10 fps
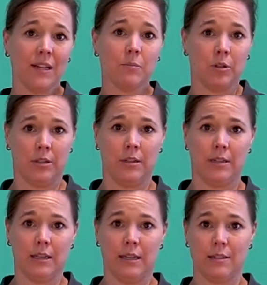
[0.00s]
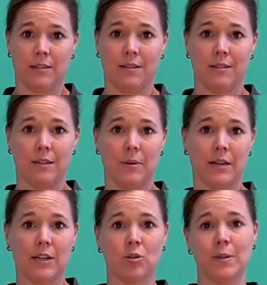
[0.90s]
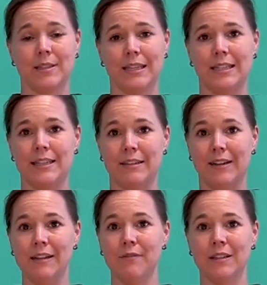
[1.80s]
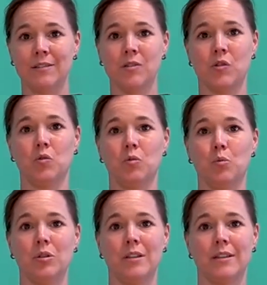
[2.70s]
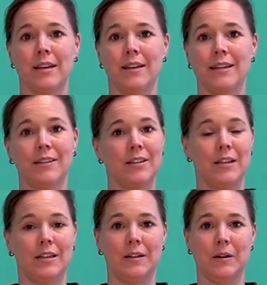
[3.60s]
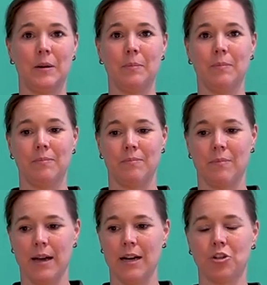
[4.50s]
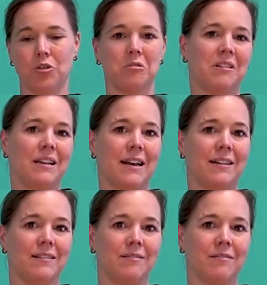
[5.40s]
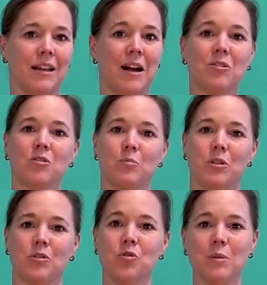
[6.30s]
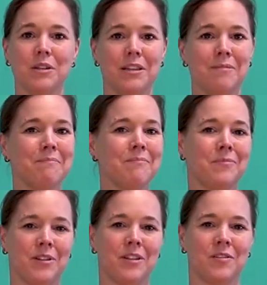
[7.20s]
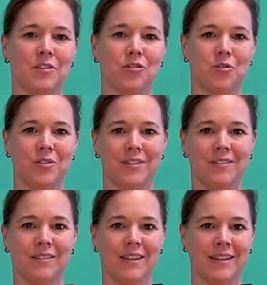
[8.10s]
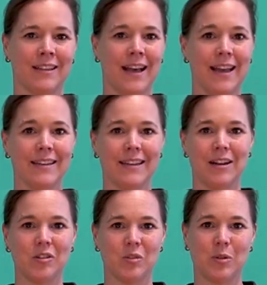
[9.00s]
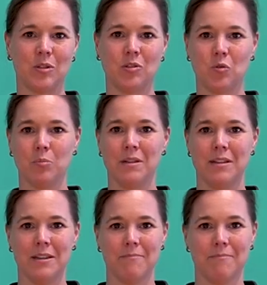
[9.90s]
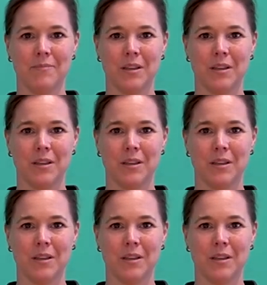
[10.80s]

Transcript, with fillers: Wann möchte ich denn essen? Also ich habe ja gerade schon mal gesagt, Intervallfasten ist so eine Möglichkeit. Ähm, acht Stunden lang Nahrungsmittel zu mir nehmen, 16 Stunden keine Nahrungsmittel zu mir nehmen.